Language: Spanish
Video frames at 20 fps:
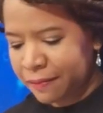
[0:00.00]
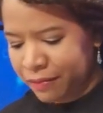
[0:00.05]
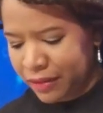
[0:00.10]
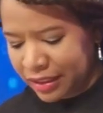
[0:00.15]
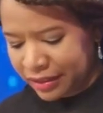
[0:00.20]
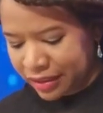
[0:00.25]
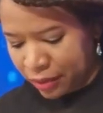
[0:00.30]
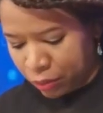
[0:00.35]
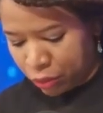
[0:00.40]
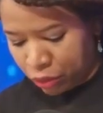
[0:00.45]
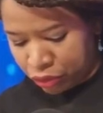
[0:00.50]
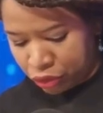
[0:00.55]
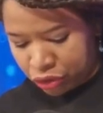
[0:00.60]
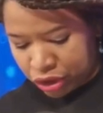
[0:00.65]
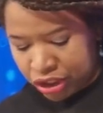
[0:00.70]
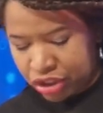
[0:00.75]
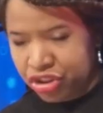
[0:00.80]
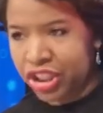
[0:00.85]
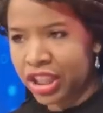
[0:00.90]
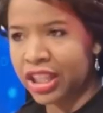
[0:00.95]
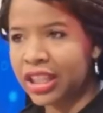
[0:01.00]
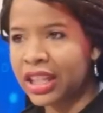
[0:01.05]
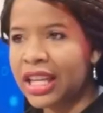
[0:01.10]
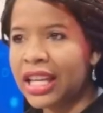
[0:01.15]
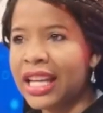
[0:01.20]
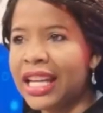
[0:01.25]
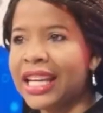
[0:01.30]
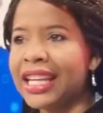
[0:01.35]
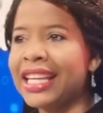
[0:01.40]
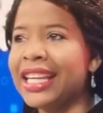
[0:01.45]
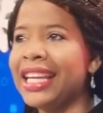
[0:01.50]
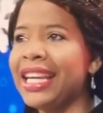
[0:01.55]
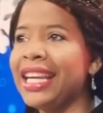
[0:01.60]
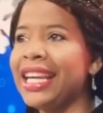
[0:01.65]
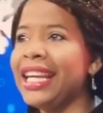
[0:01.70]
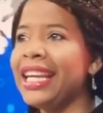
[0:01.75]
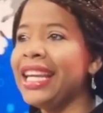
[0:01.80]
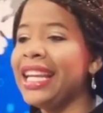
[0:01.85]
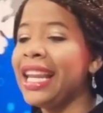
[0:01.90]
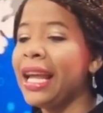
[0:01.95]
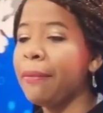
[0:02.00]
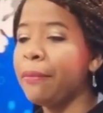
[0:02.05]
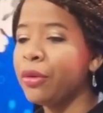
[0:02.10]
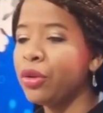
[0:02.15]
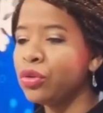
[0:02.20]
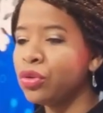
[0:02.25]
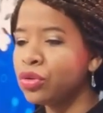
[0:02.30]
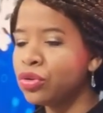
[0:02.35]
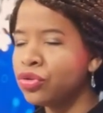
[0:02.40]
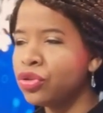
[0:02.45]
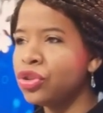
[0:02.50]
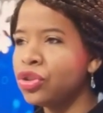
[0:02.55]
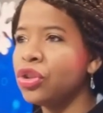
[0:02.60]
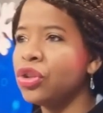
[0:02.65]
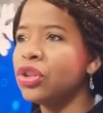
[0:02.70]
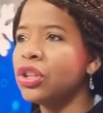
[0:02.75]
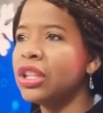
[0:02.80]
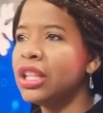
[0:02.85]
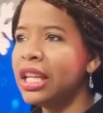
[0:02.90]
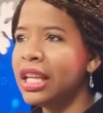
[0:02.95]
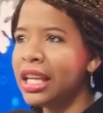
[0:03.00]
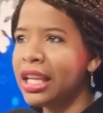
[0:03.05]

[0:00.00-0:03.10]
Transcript: este hermoso t-shirt que la producción